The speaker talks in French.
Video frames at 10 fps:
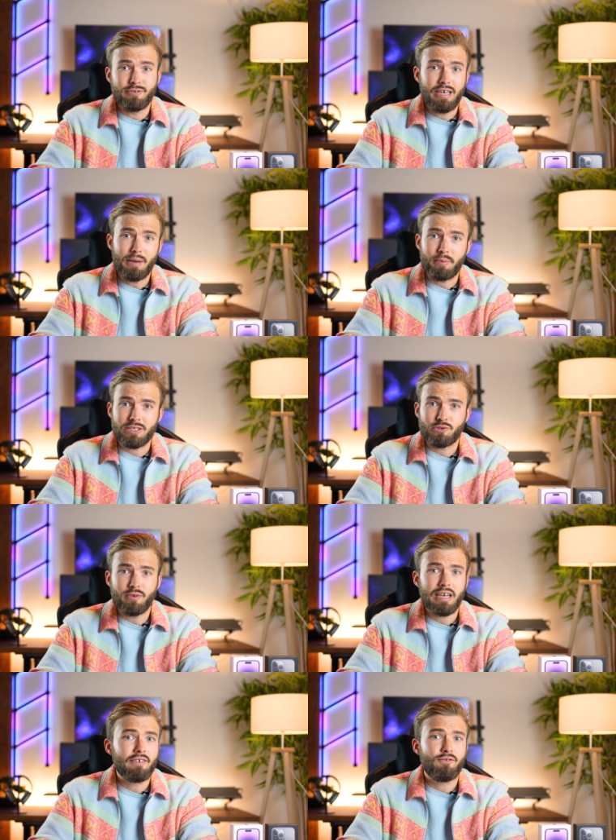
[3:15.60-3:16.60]
on a
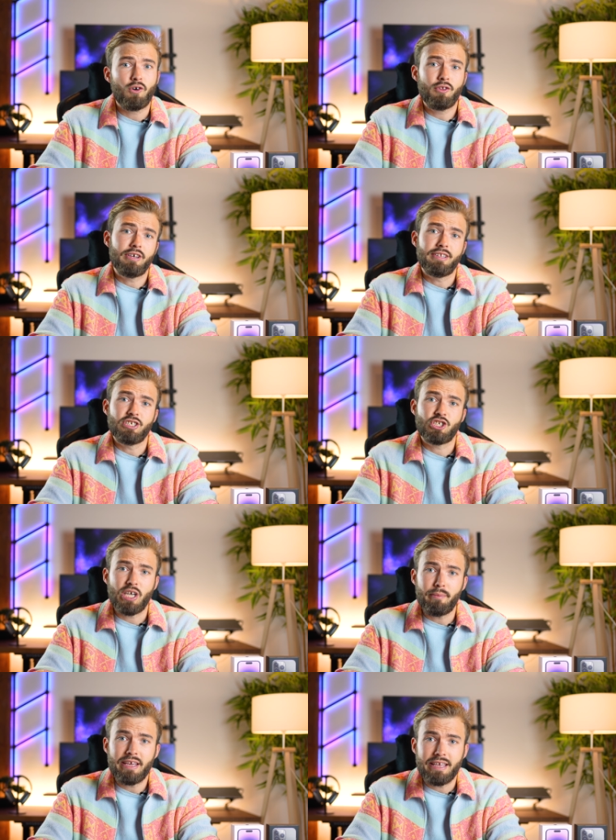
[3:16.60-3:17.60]
l'impression que l'iPhone n'est
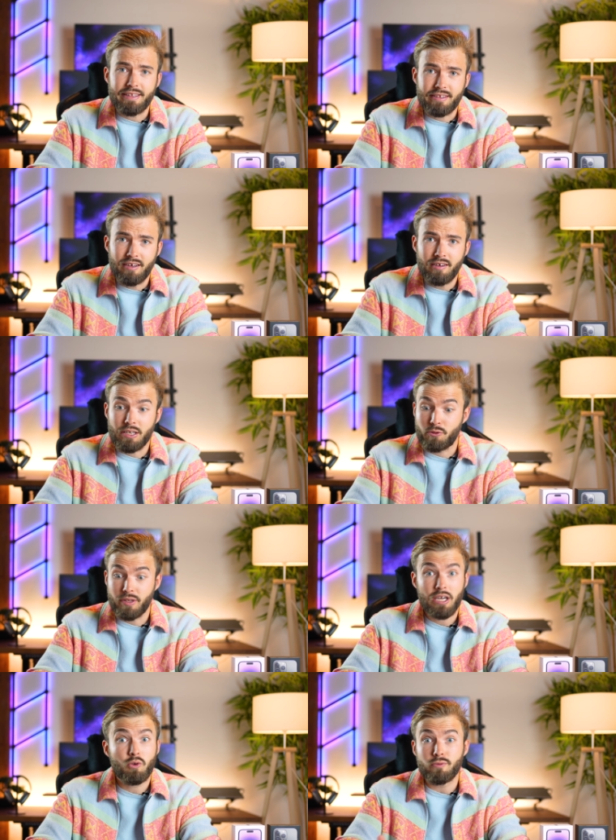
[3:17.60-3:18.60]
jamais éteint et
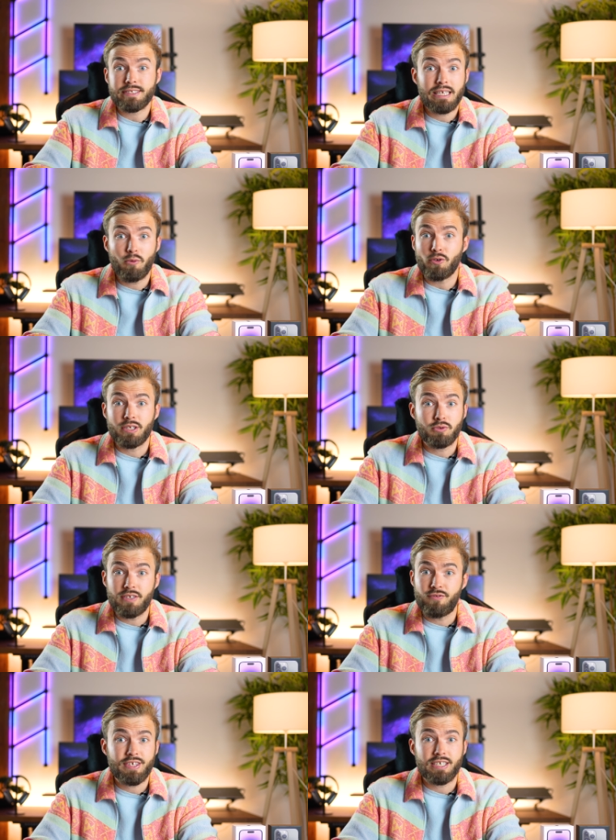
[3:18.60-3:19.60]
qu'on a constamment des
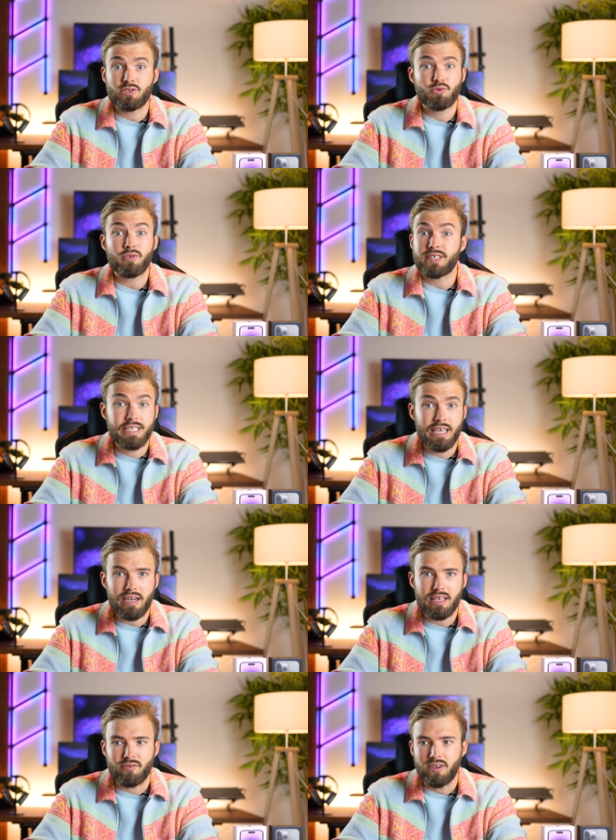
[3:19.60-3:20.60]
notifications qui
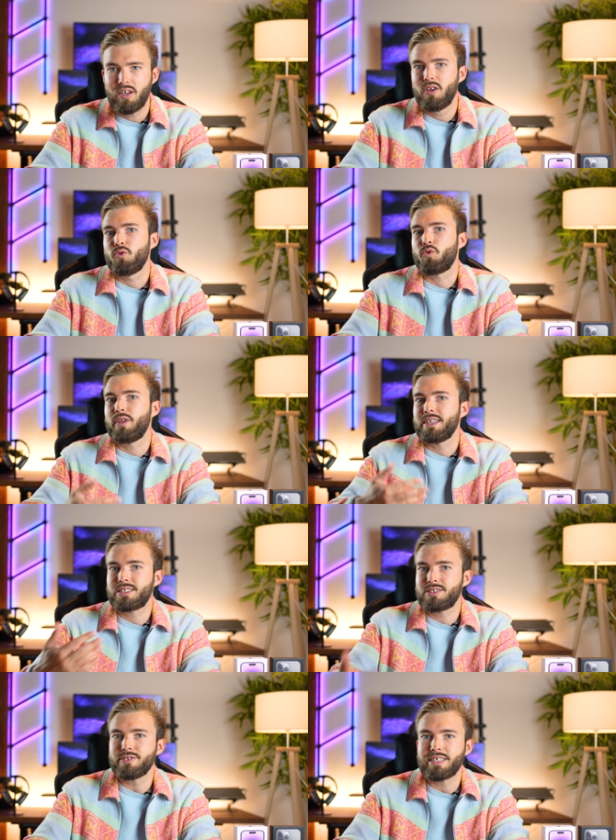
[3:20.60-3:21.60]
arrivent. Donc on a
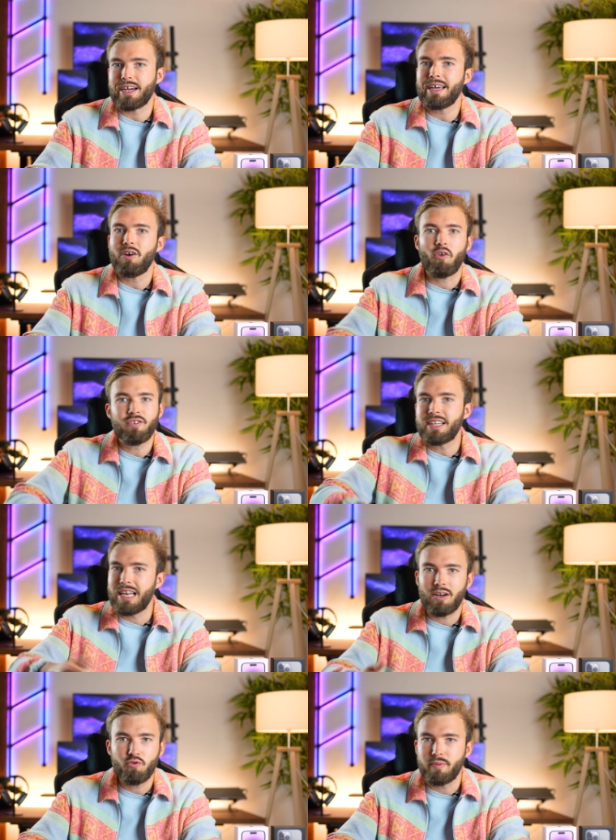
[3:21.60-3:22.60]
sans arrêt envie de
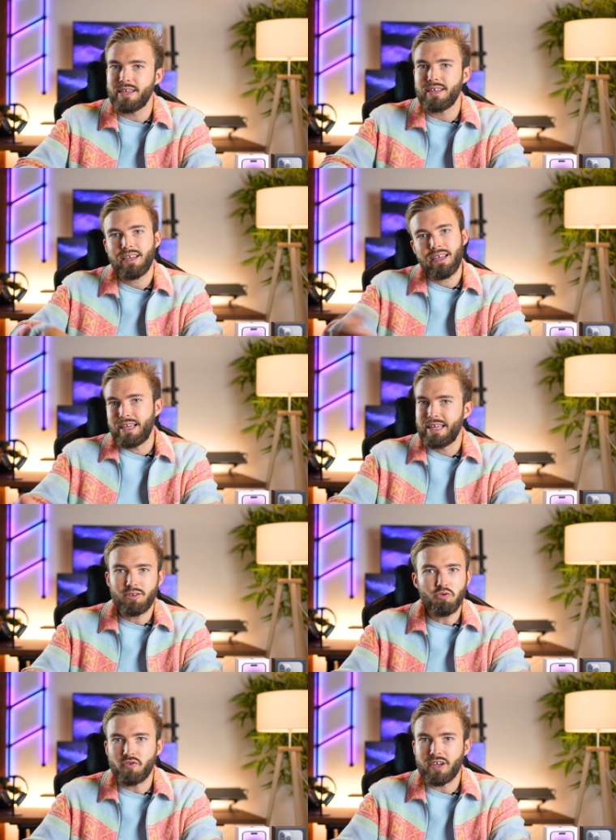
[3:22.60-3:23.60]
l'allumer
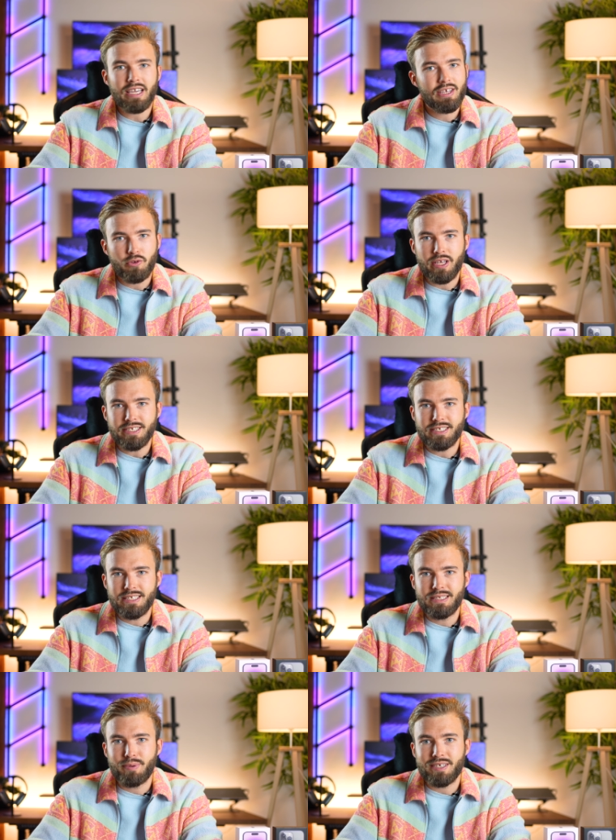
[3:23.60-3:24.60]
et de l'ouvrir et de regarder ce
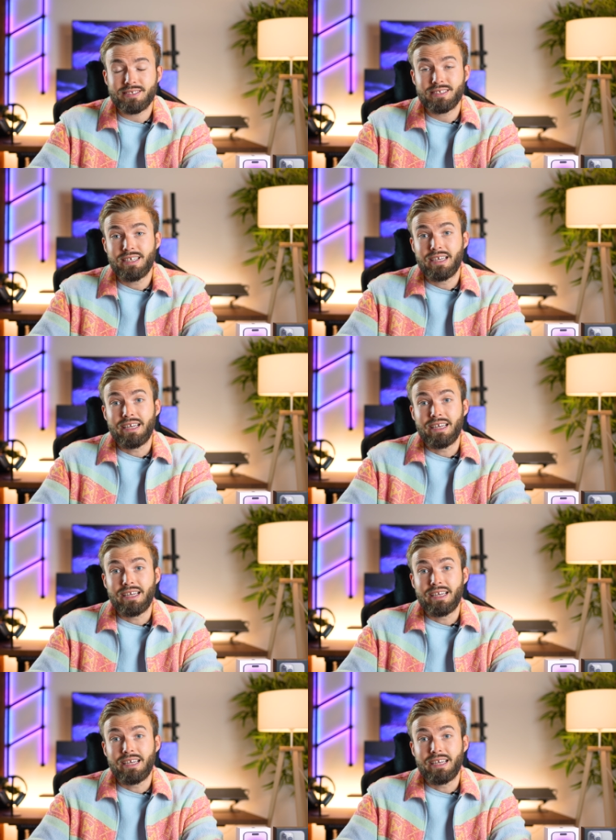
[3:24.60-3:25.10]
qui s'y passe.